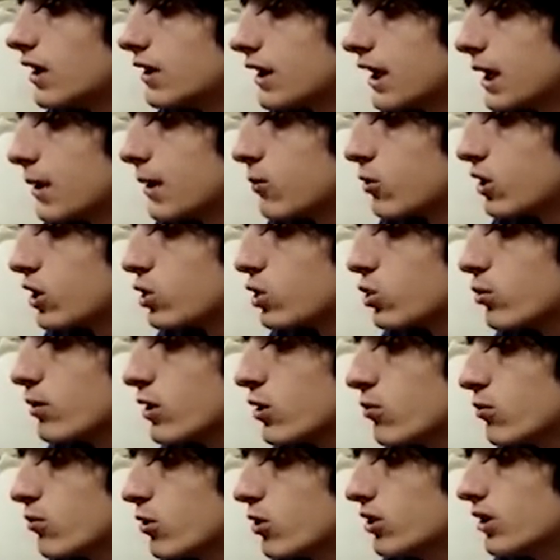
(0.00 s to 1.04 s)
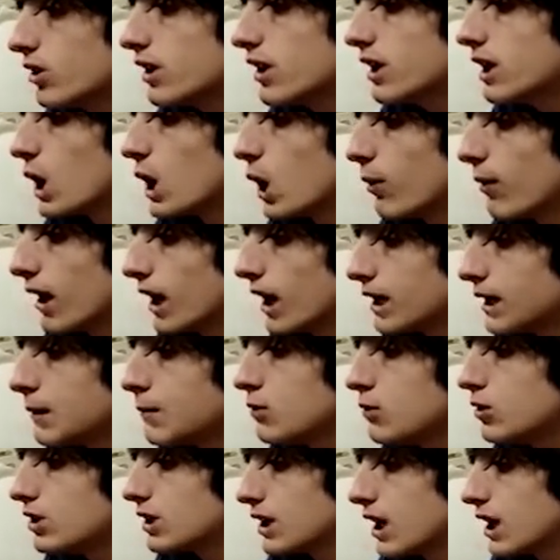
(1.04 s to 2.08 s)
Teníamos que subir un monte, lo
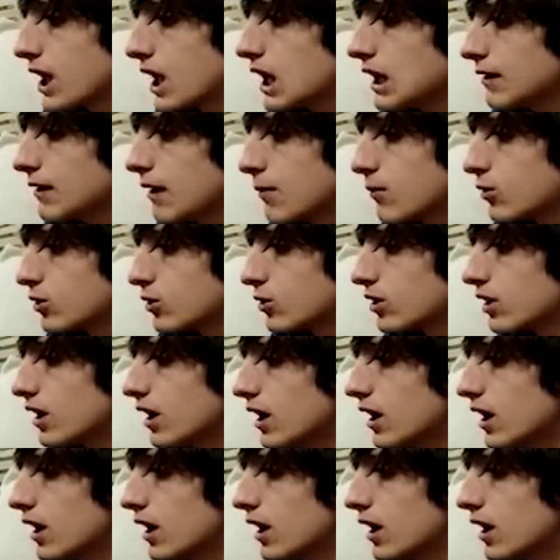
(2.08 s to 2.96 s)
bajábamos y ya llegábamos